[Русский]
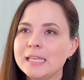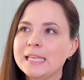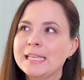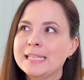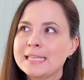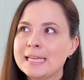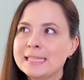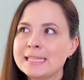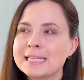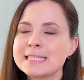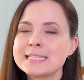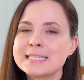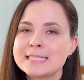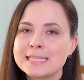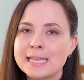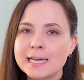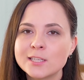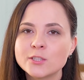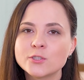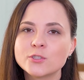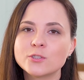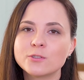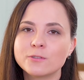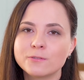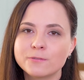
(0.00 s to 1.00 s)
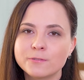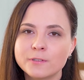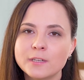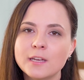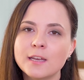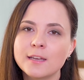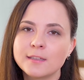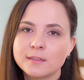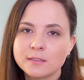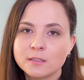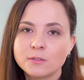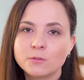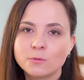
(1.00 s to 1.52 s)
и она знает, что вы
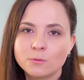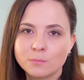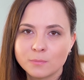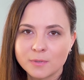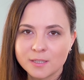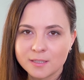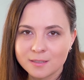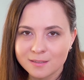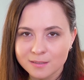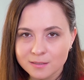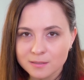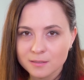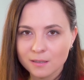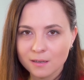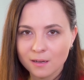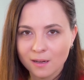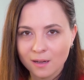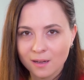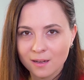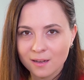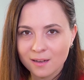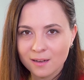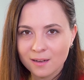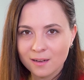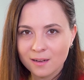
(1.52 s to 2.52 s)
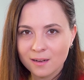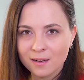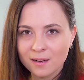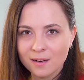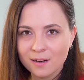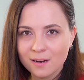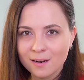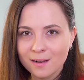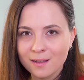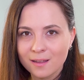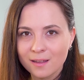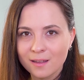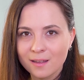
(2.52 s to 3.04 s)
это думаете.
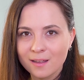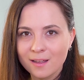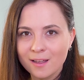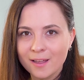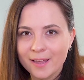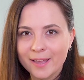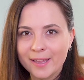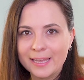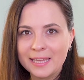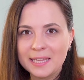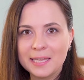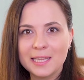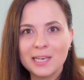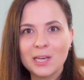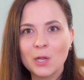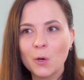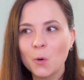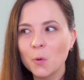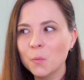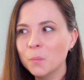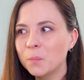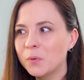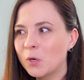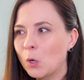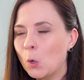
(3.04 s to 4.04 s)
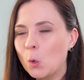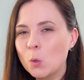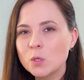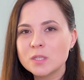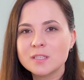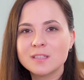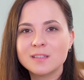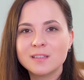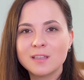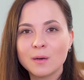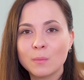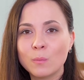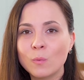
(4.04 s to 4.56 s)
Или он
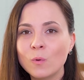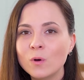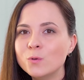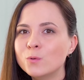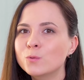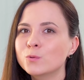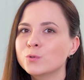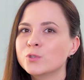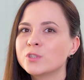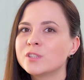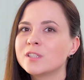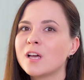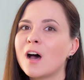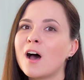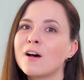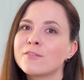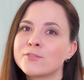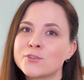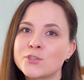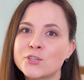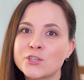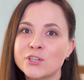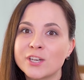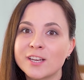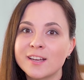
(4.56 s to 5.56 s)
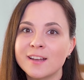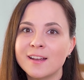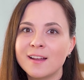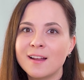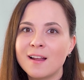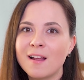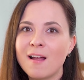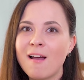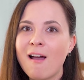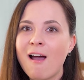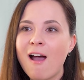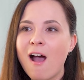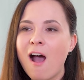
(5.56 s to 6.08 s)
приходит домой уставший,
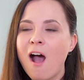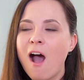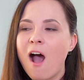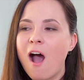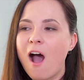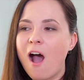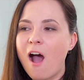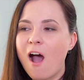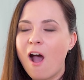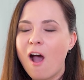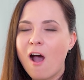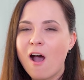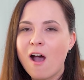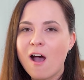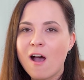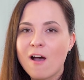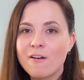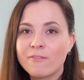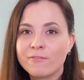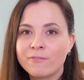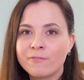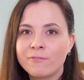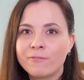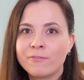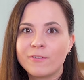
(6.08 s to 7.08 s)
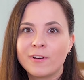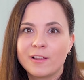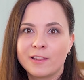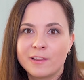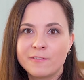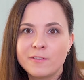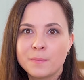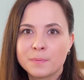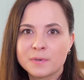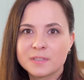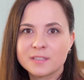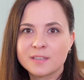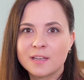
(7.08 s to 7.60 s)
а в
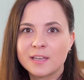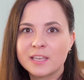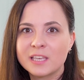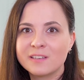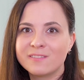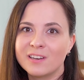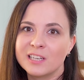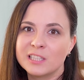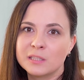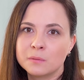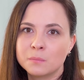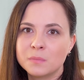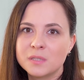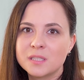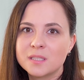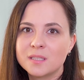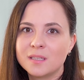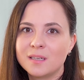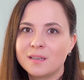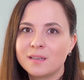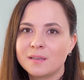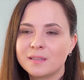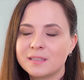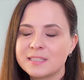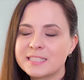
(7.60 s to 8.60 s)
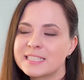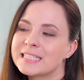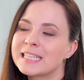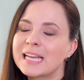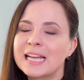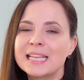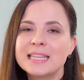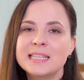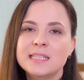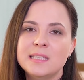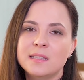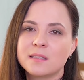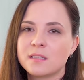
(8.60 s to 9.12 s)
голове проскакивает мысль
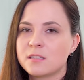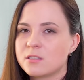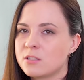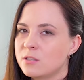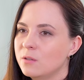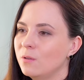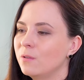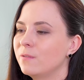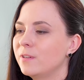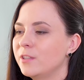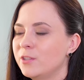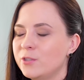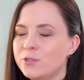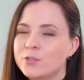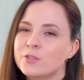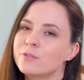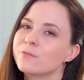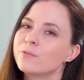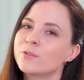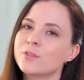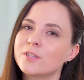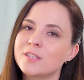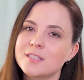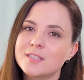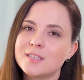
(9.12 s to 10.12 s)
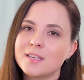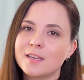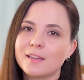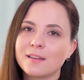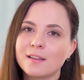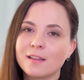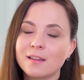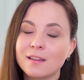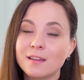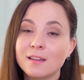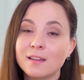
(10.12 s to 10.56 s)
«Скотина снова ничего не делал».